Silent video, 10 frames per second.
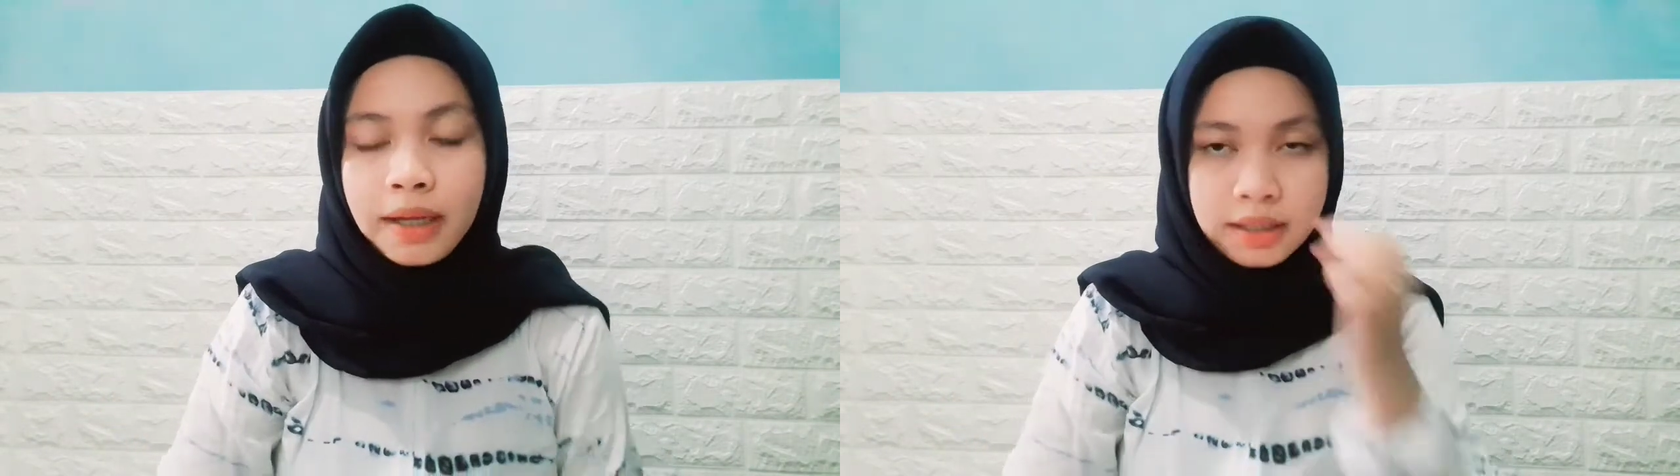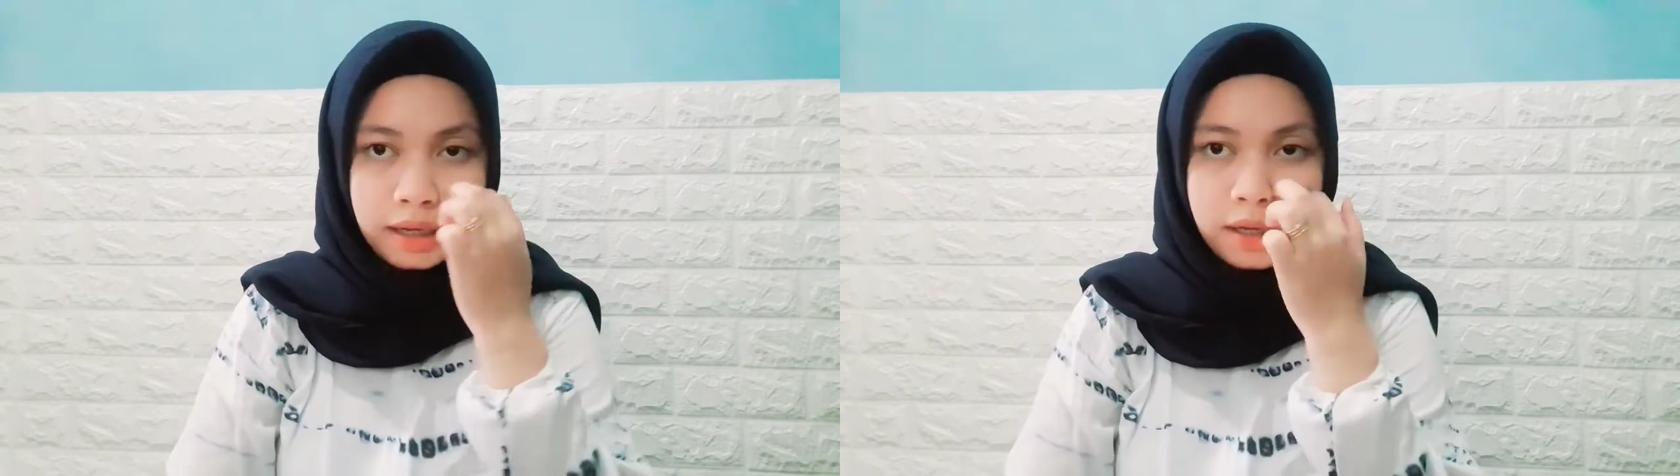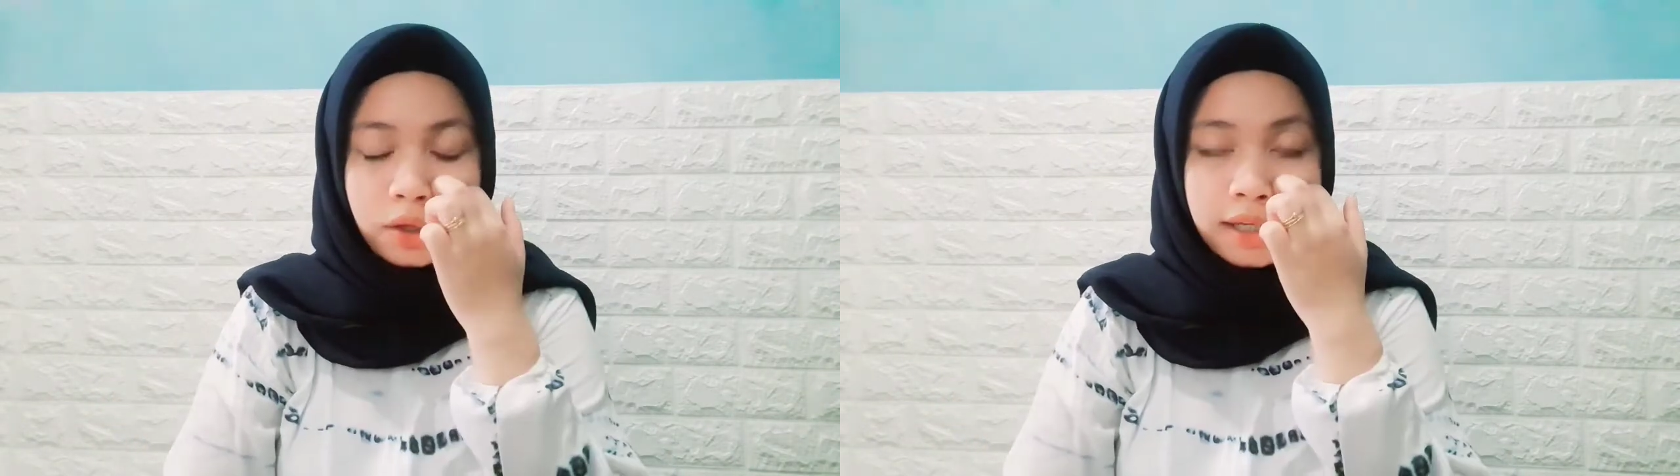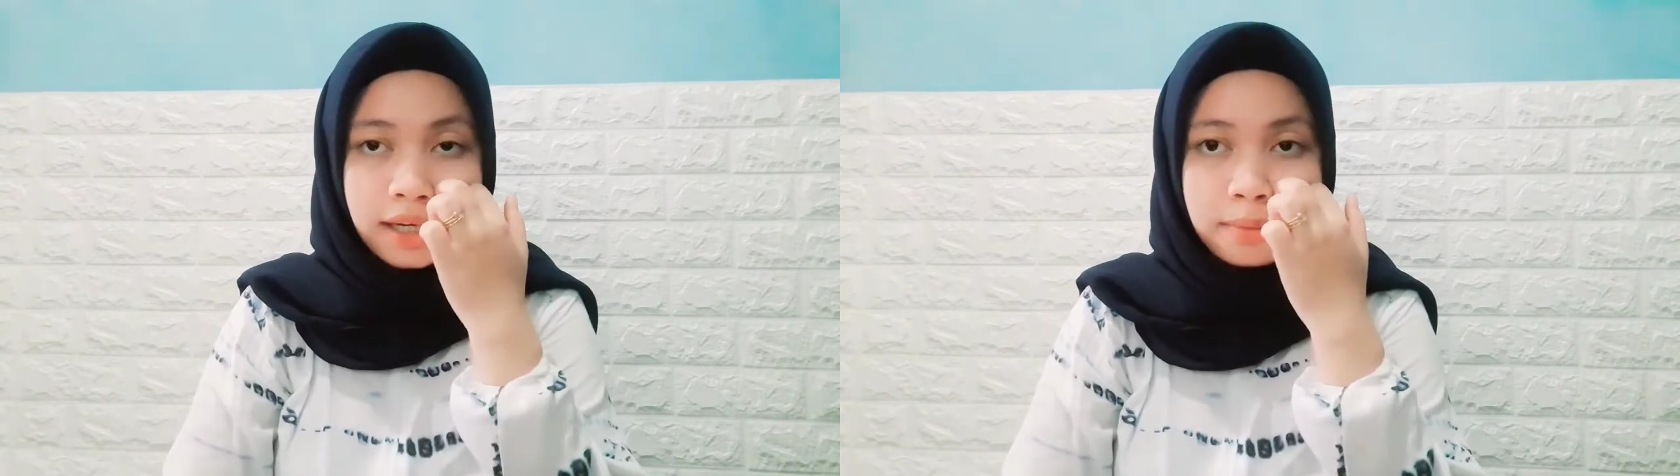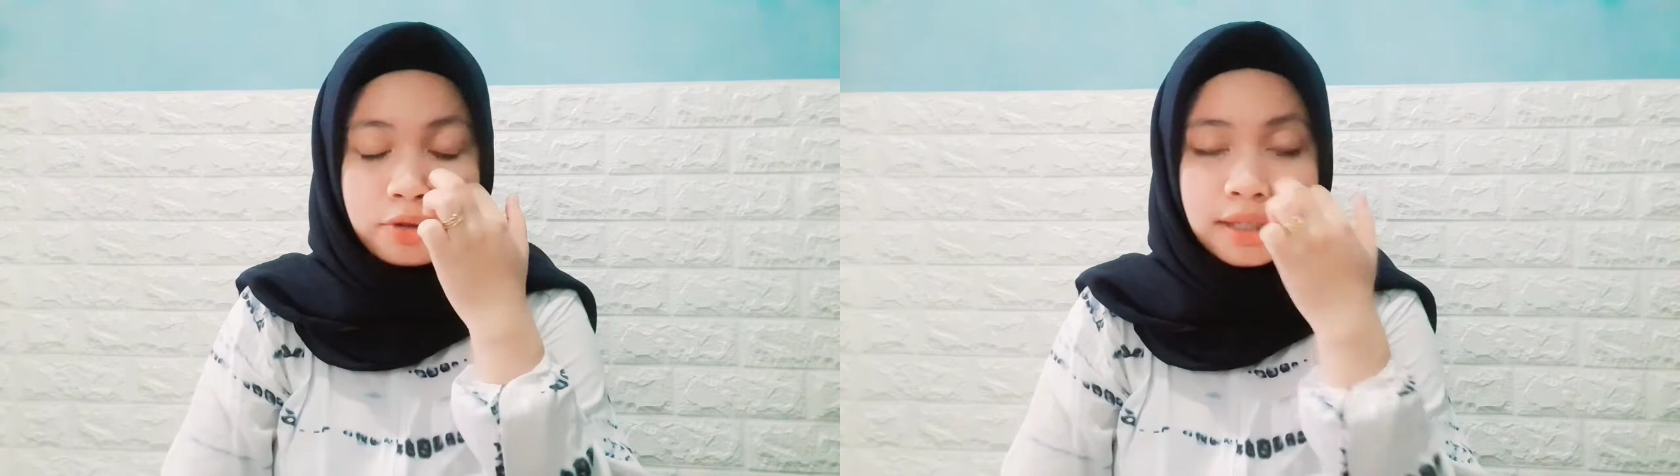kakinya kalau
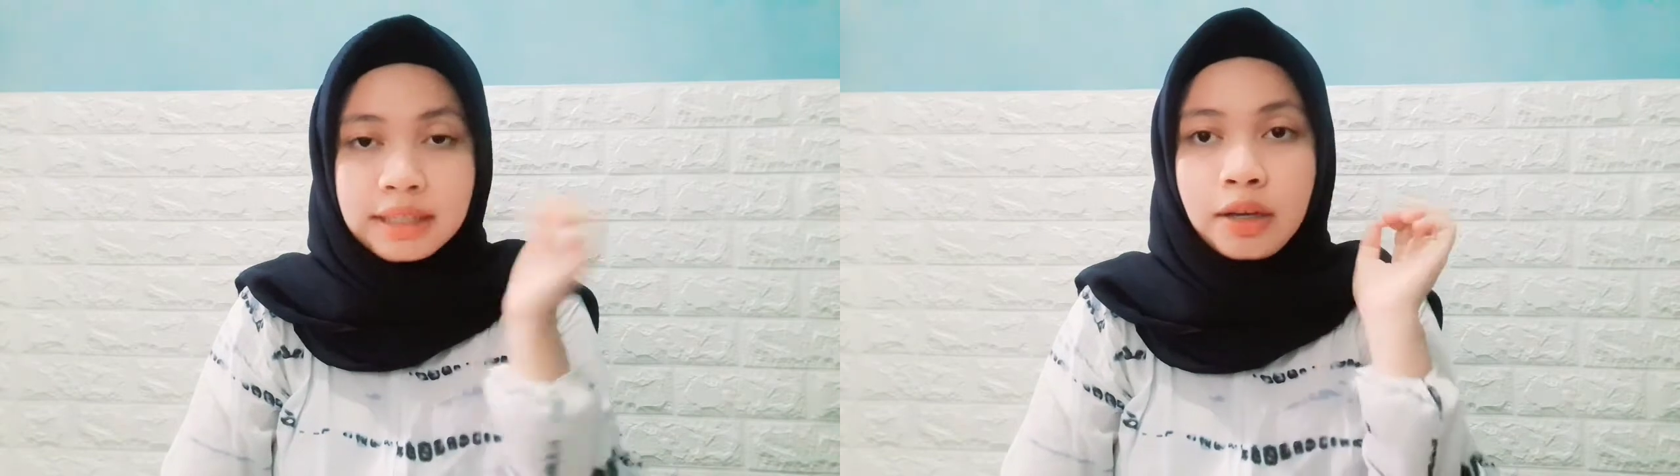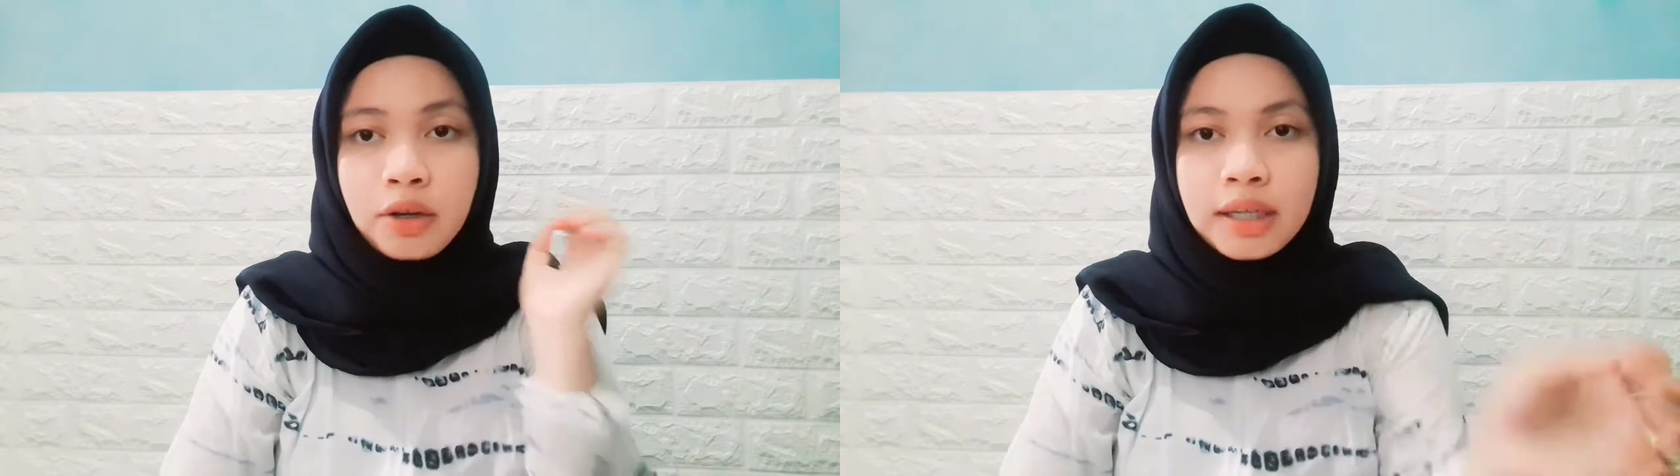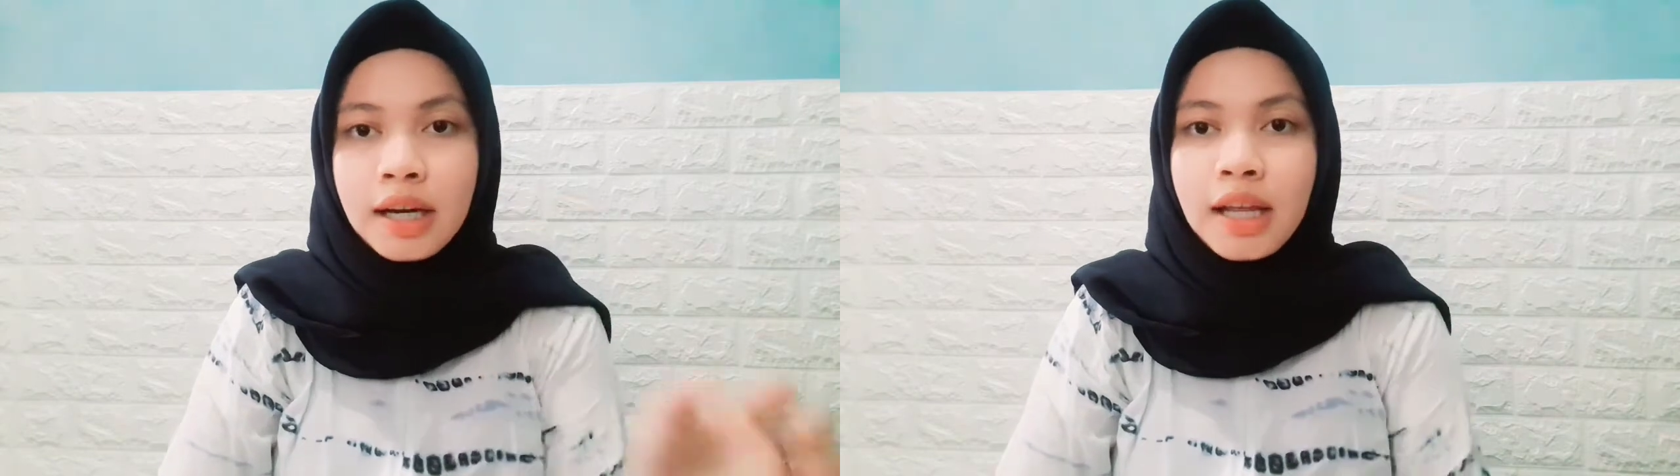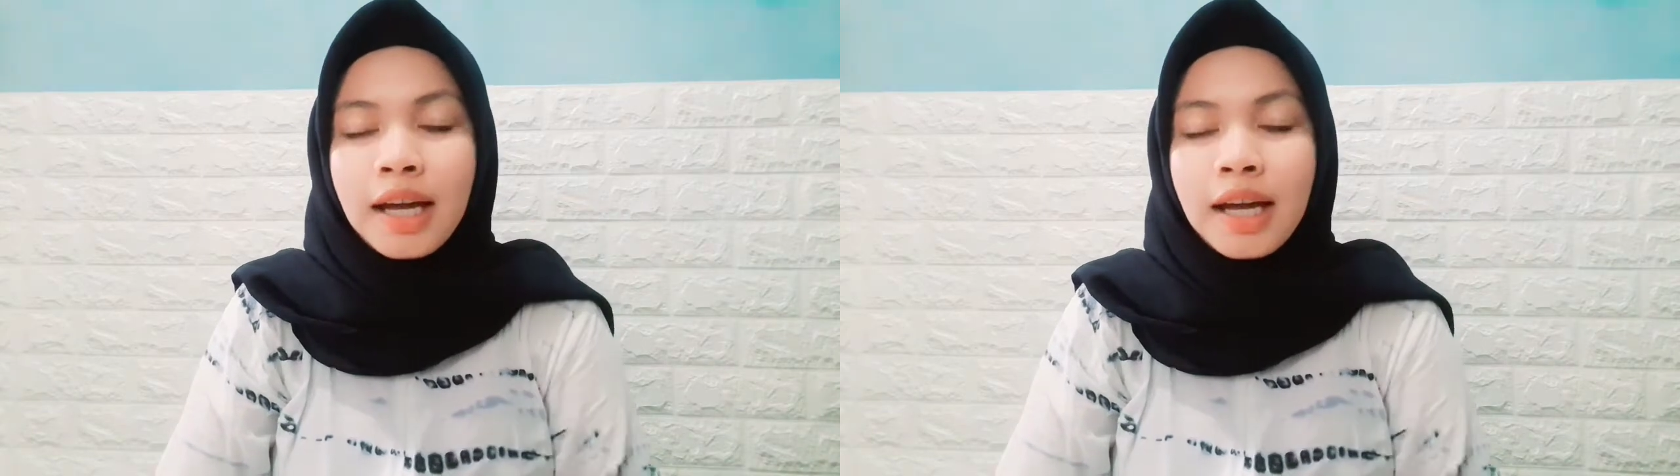kalian nggak mau salah-salah order